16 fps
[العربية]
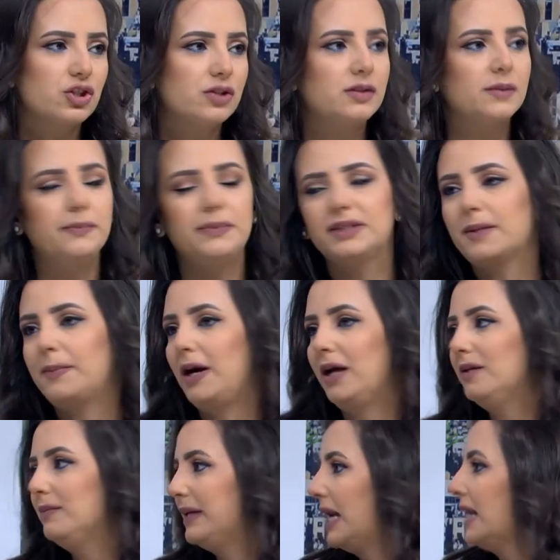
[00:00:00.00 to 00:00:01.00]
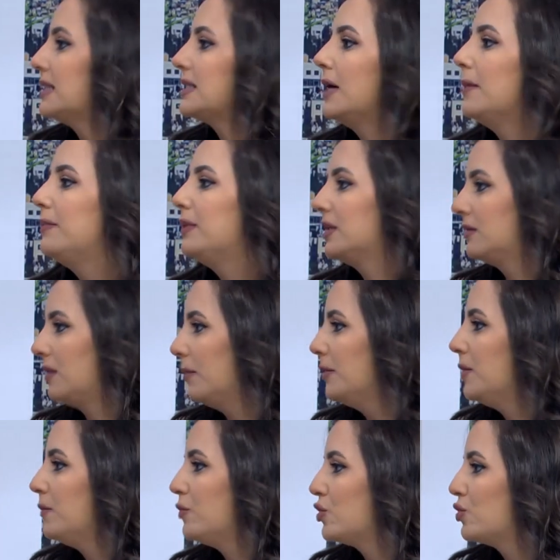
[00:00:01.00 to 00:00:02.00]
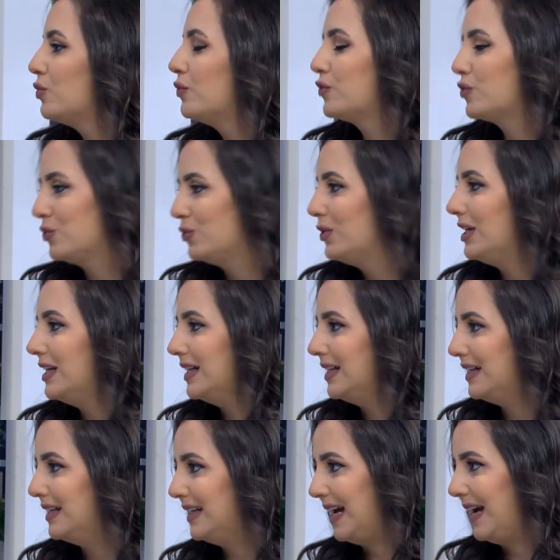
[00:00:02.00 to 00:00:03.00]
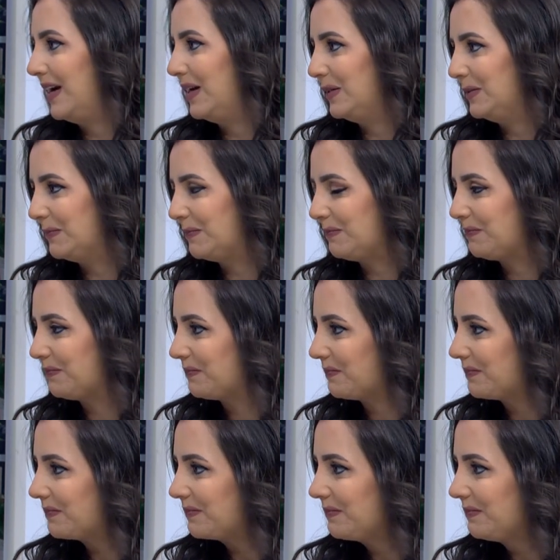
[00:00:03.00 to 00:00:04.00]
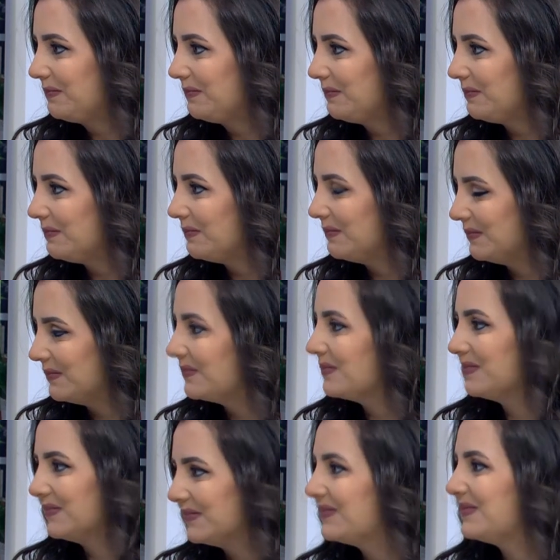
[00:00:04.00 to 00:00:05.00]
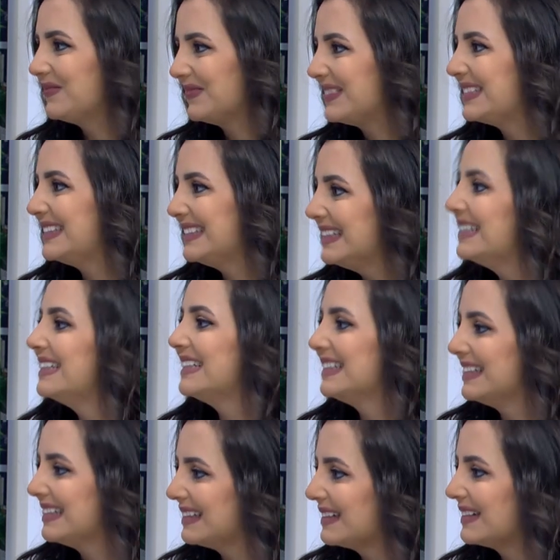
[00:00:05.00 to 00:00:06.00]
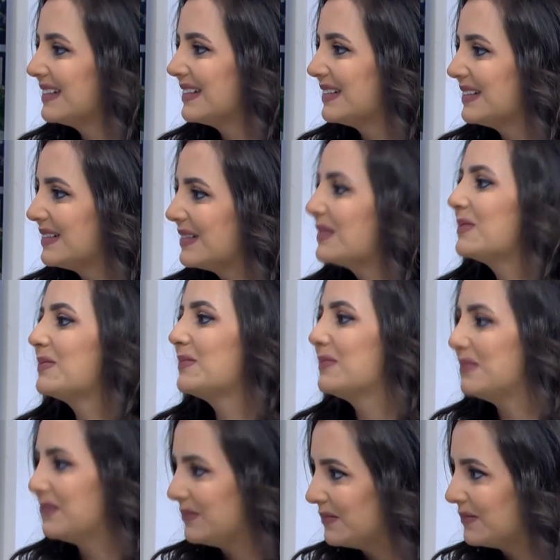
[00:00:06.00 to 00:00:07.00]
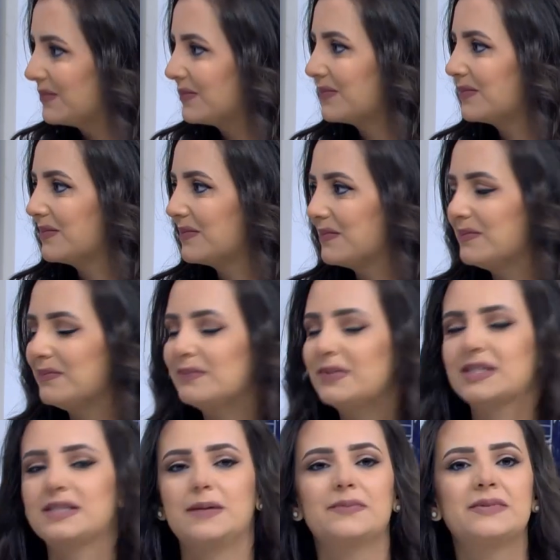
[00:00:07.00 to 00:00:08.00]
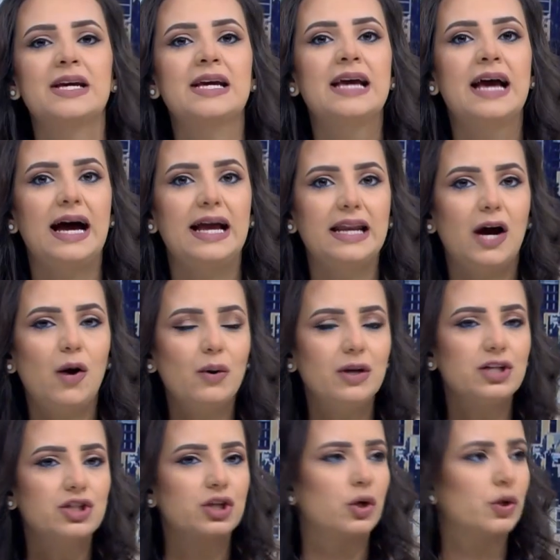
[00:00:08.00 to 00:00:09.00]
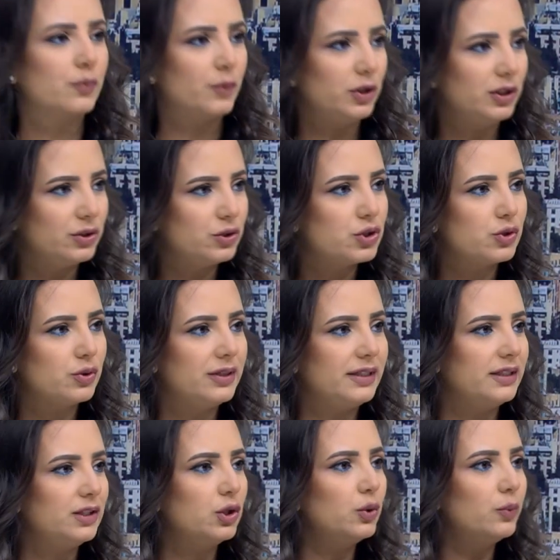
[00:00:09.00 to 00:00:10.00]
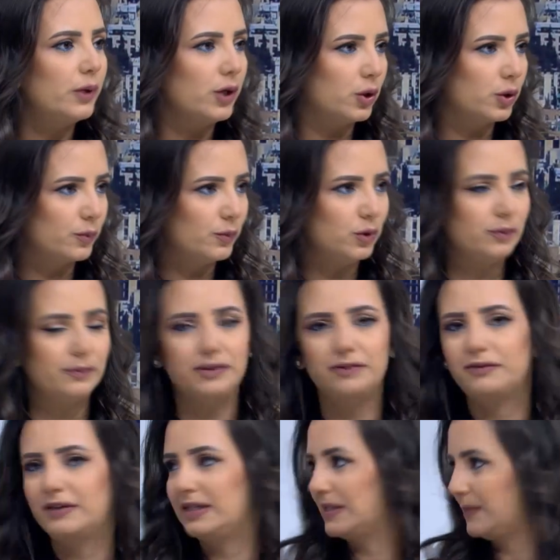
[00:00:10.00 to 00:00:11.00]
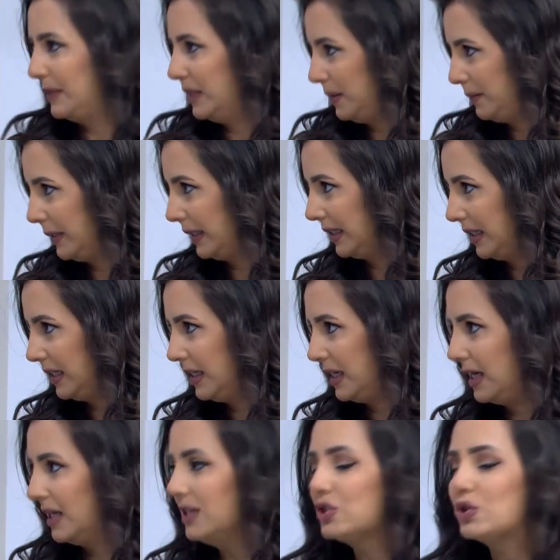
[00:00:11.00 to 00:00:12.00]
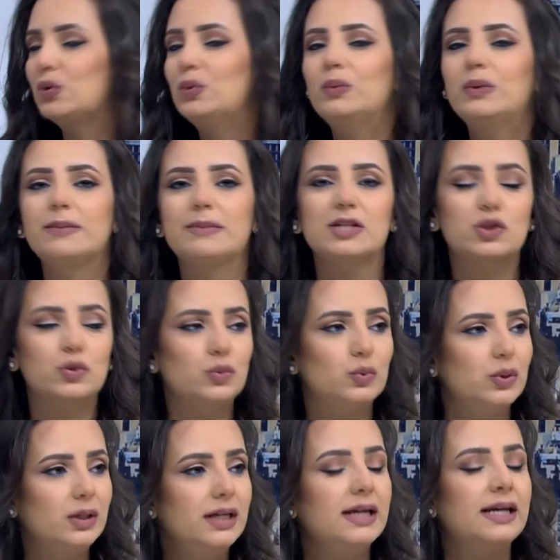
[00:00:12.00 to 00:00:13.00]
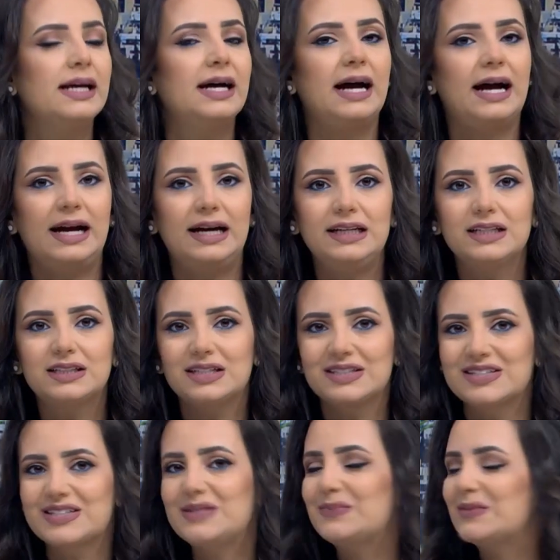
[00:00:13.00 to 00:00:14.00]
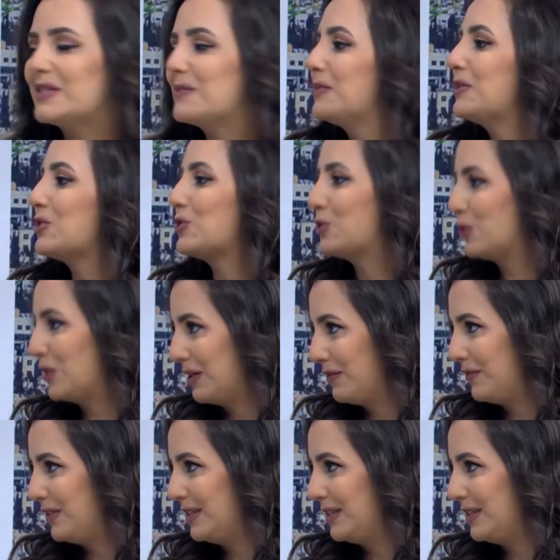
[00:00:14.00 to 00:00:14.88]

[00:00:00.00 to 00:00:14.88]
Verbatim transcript: الطبي طبعا بحسب الطبيب بشوف شو الحاله طب يعني كيف بدنا نعرف شو الاعراض انه انا جسمي عنده مقاومه انسولين بالضبط هلا اول شيء هرمون الانسولين هو هرمون بنفرز من البنكرياس وهو مسؤول على تنظيم نسبه السكر في